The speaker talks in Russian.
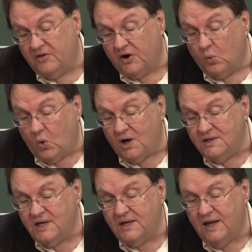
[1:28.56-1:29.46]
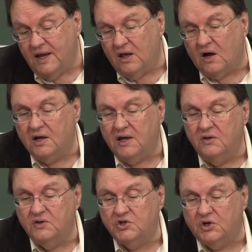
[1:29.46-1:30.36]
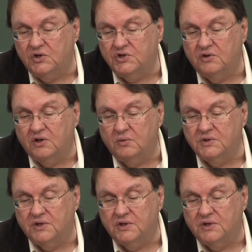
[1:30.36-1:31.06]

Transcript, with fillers: И Лука рассказывает нам об этой церкви.